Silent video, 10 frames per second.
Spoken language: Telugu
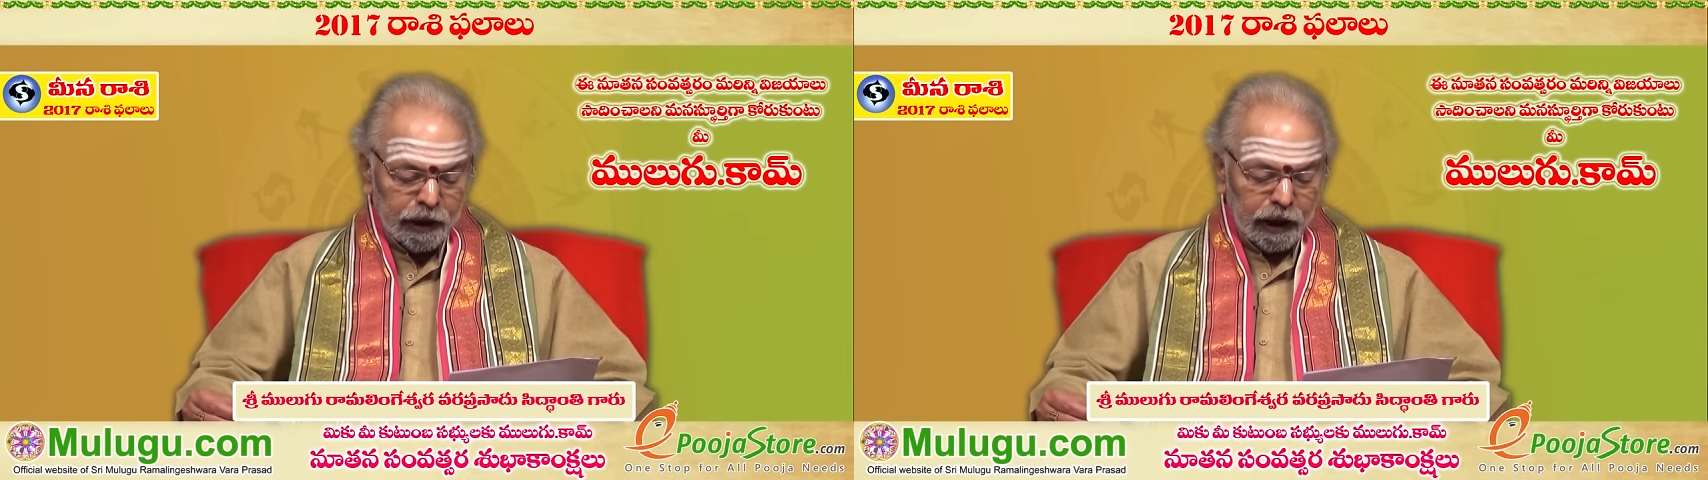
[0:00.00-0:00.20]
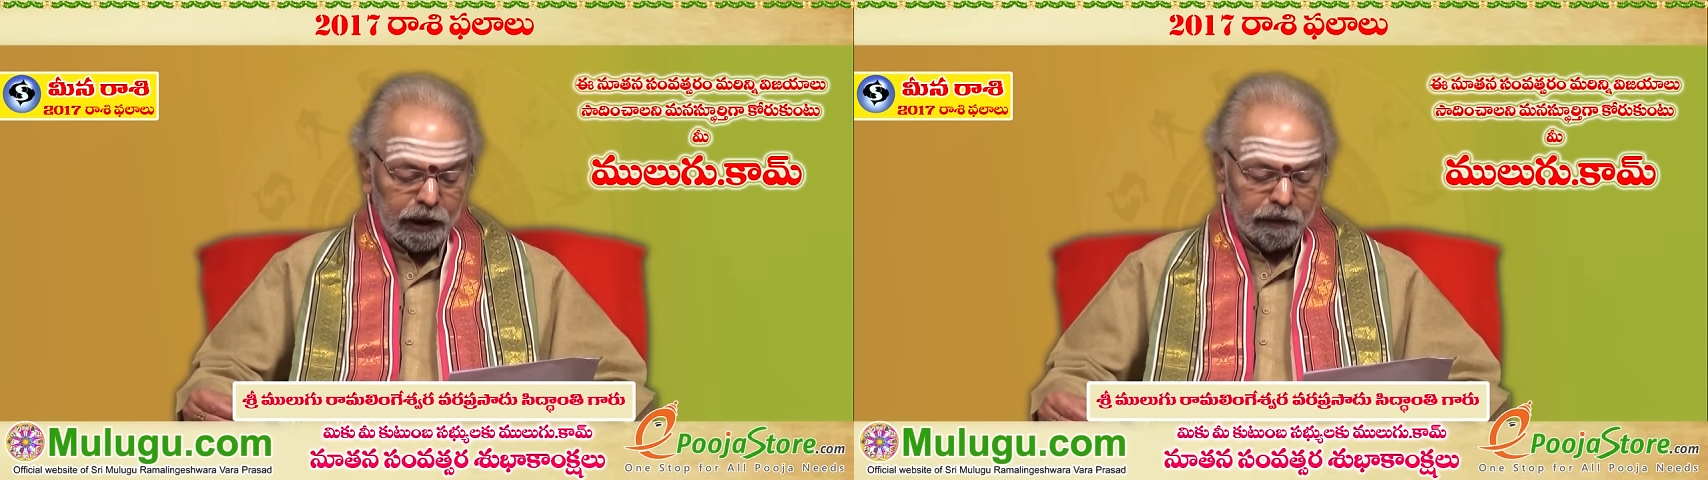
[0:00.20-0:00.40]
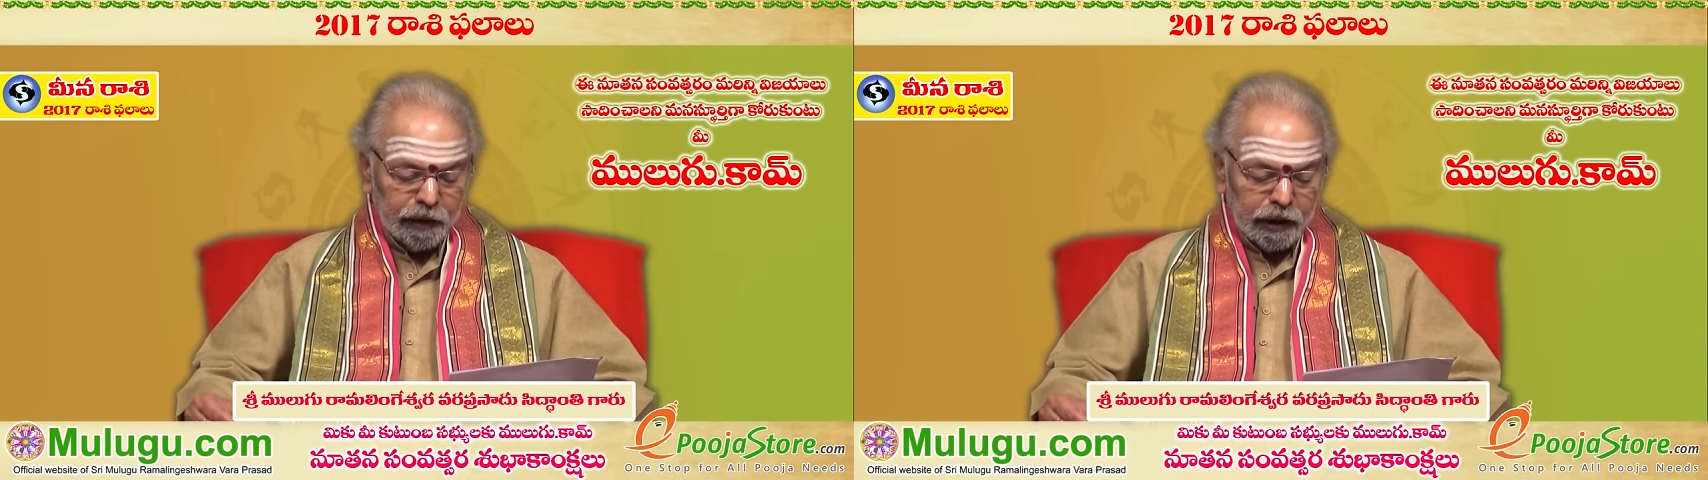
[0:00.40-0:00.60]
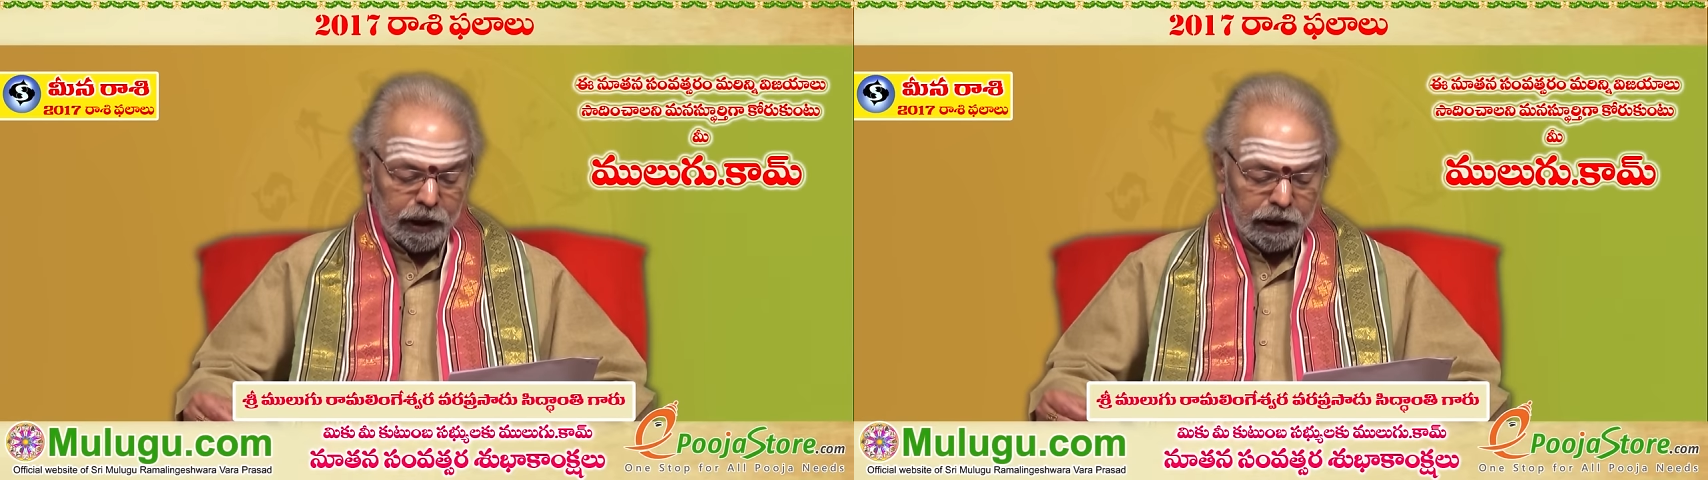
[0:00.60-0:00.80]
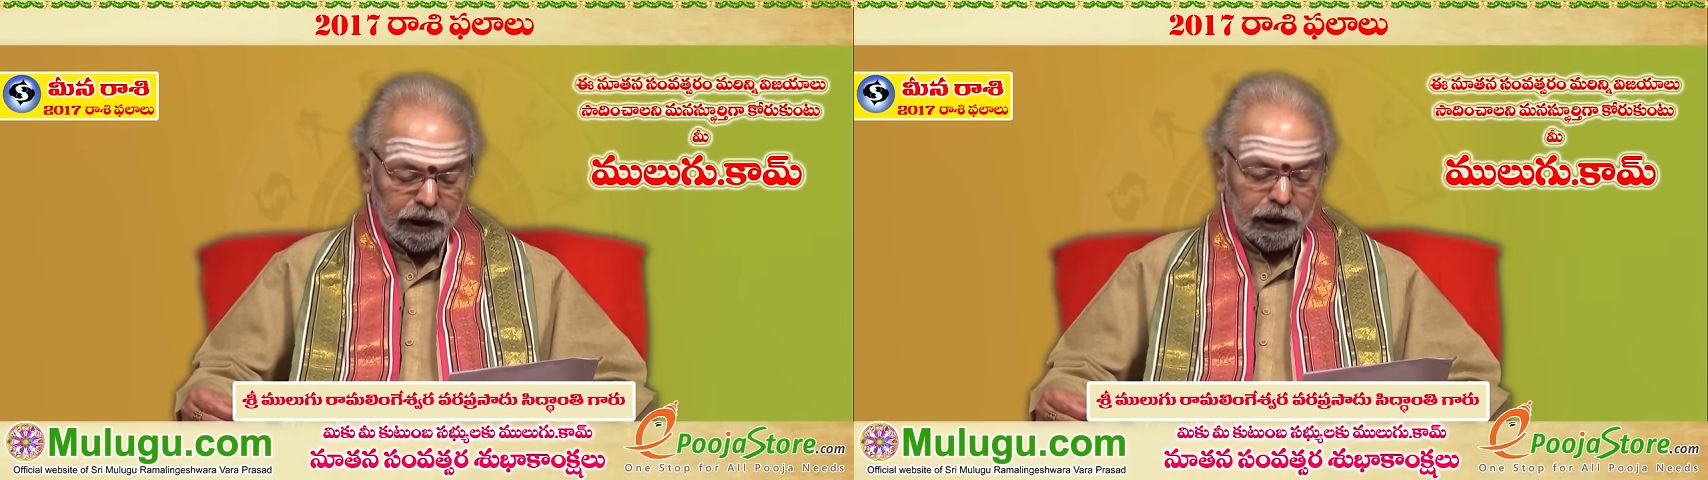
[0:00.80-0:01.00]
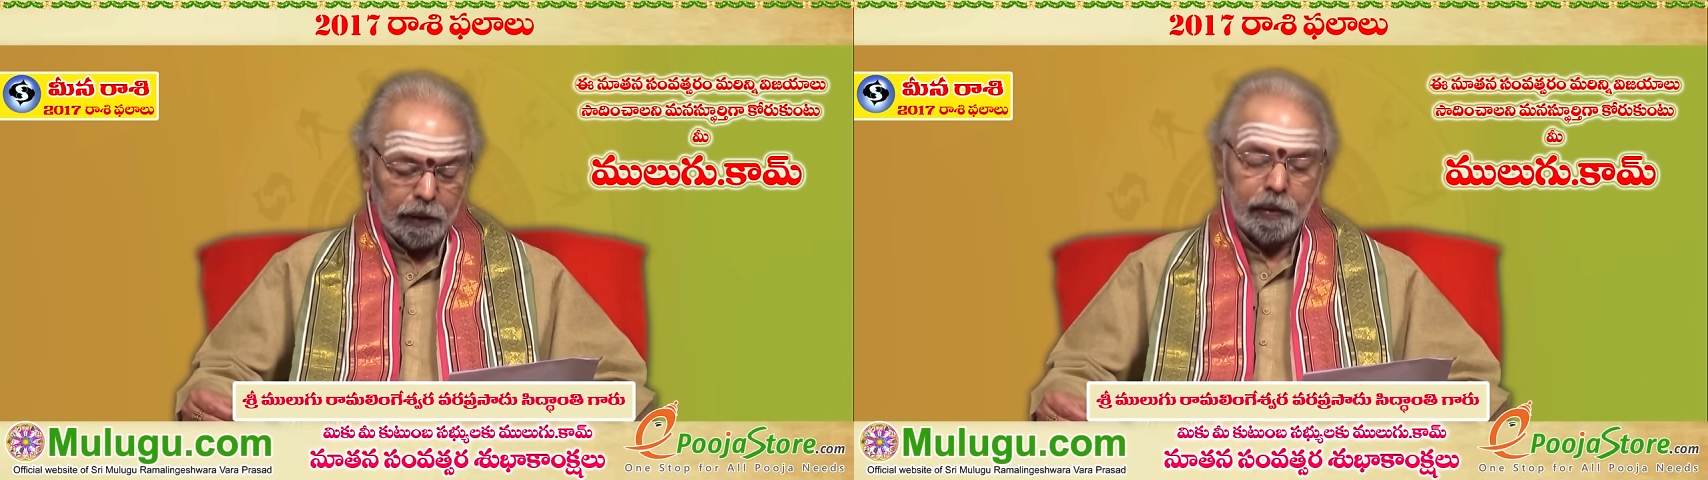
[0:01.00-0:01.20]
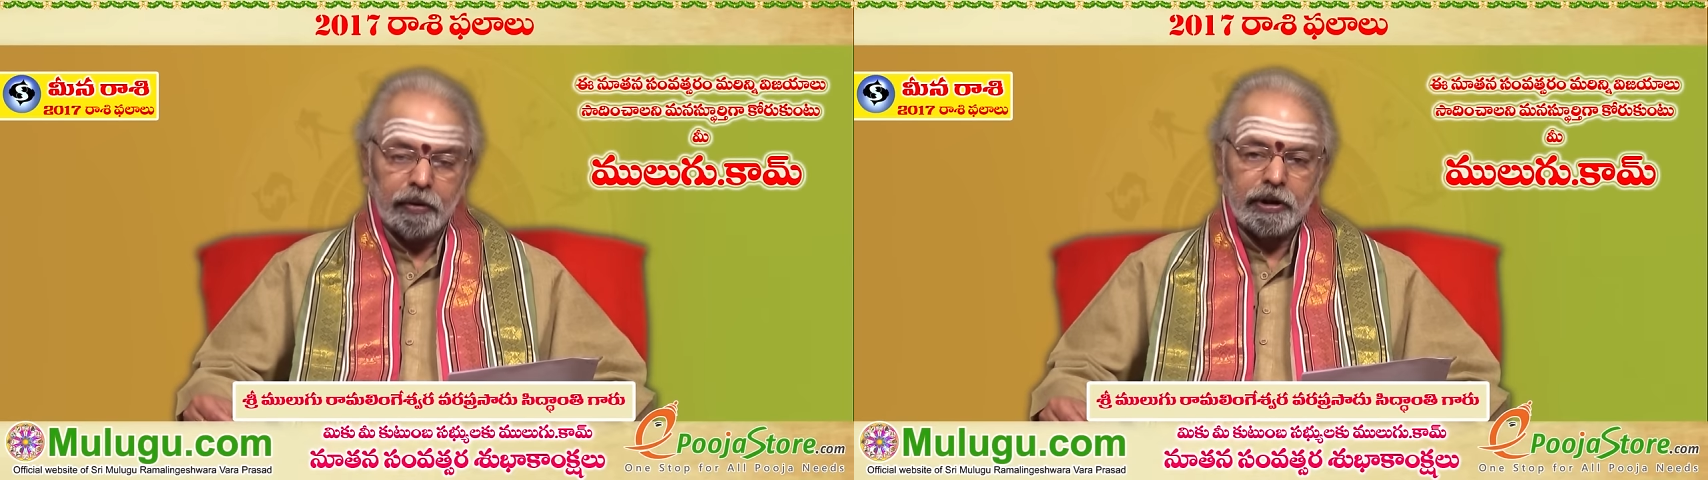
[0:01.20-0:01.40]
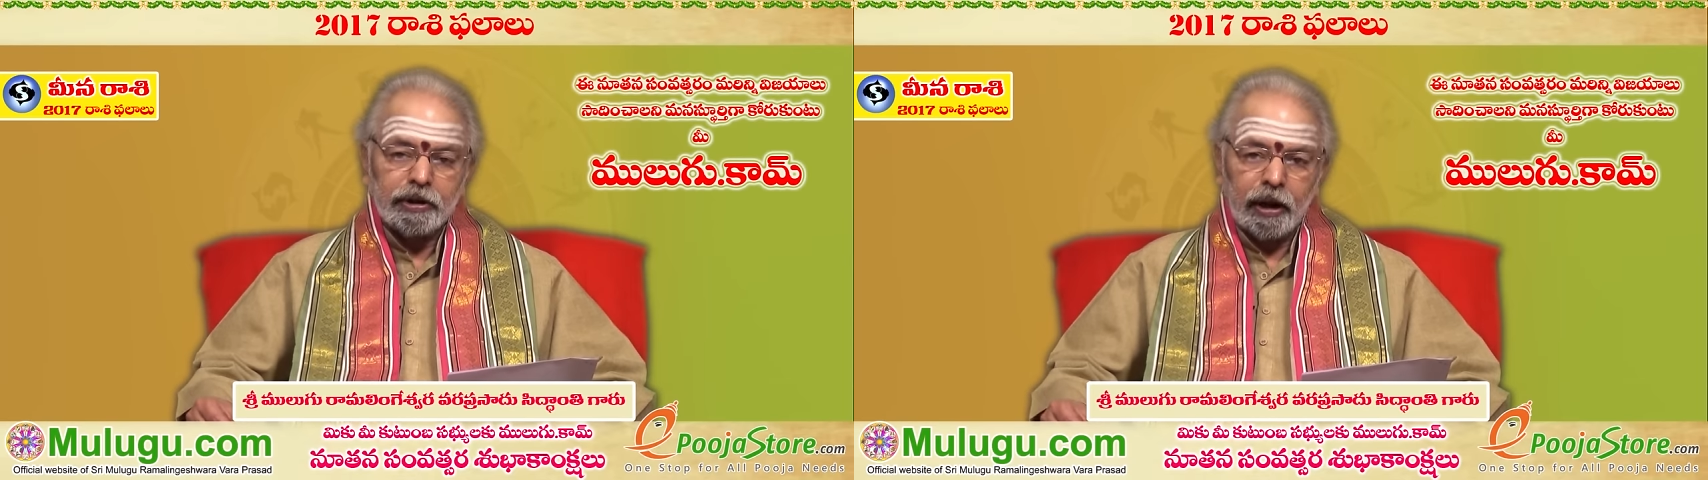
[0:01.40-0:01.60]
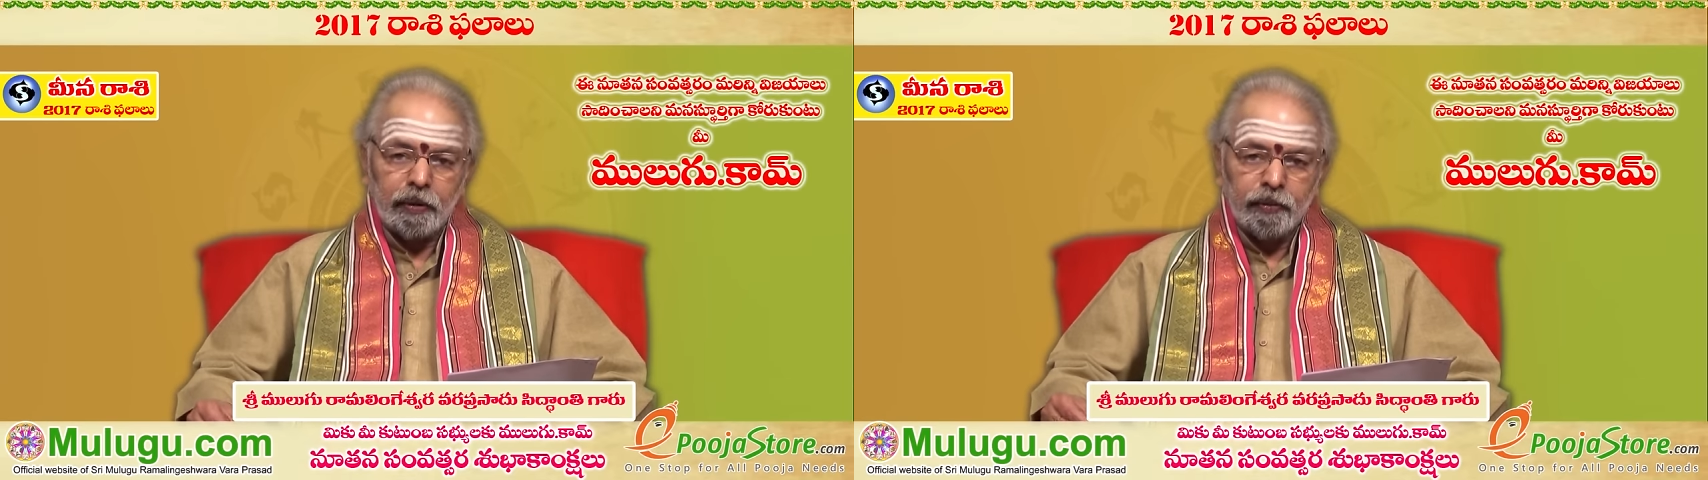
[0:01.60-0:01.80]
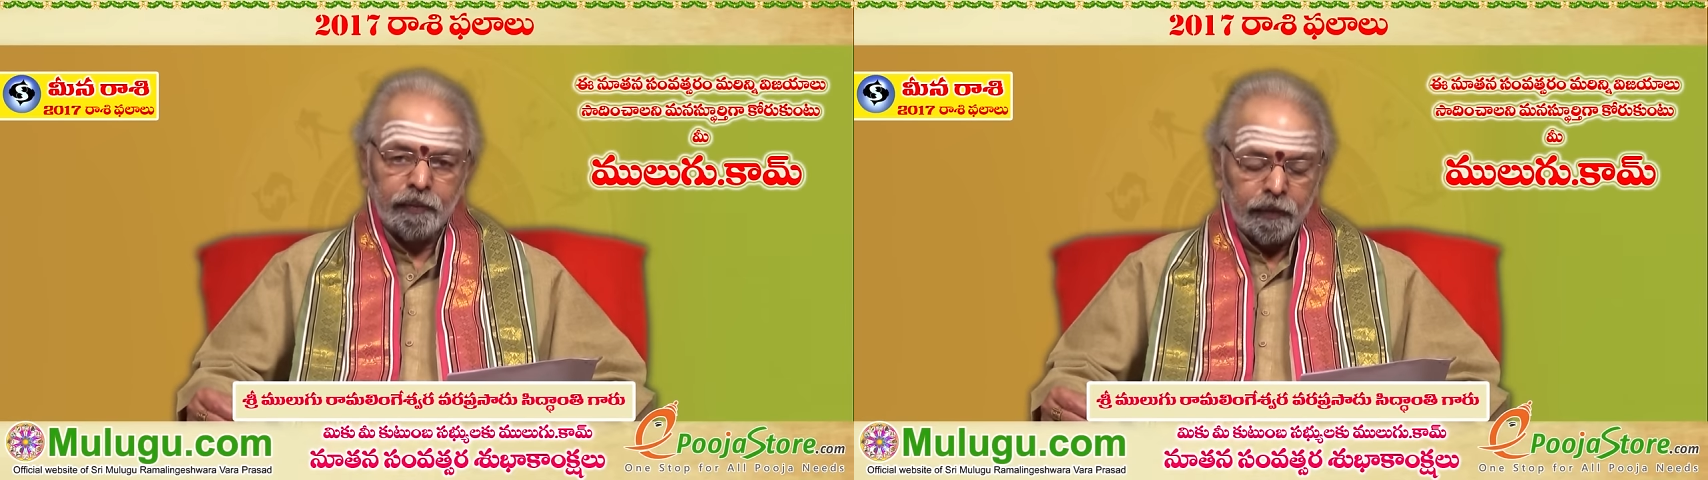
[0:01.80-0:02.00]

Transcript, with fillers: కఠినమైన కఠినంగా ప్రవర్తిస్తారు